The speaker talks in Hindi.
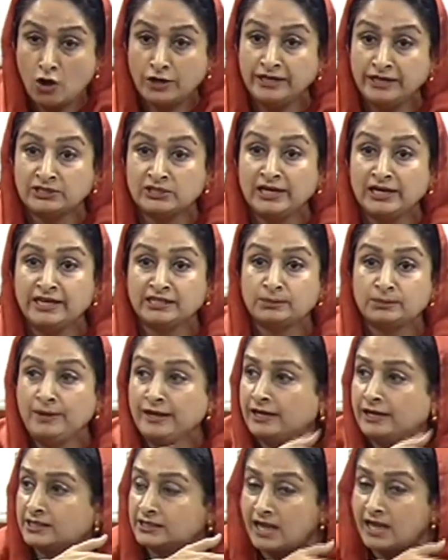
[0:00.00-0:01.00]
और इसलिए
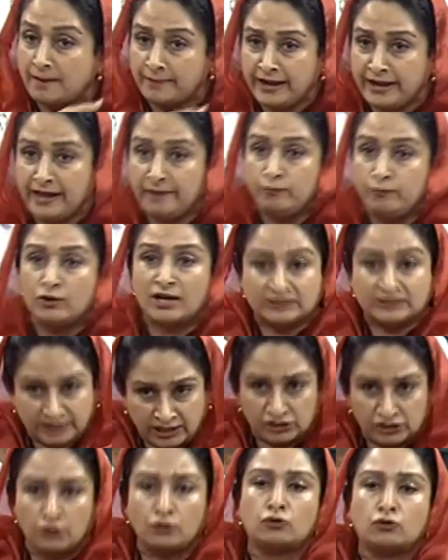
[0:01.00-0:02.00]
स्पीकर साहब ने एक पूरा
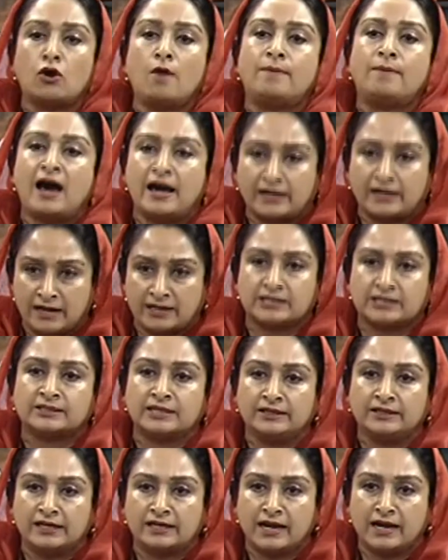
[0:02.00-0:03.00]
सेशन उनको बाहर का
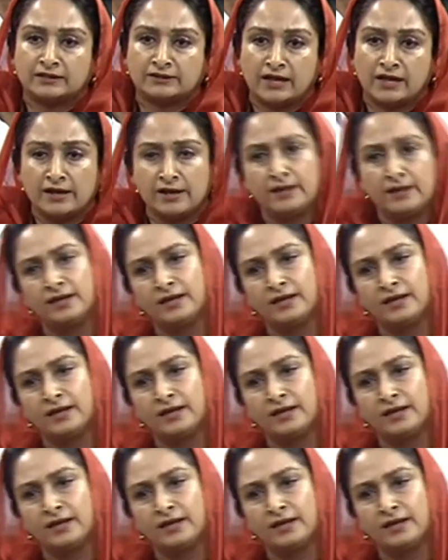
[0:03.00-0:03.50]
रास्ता दिखाया था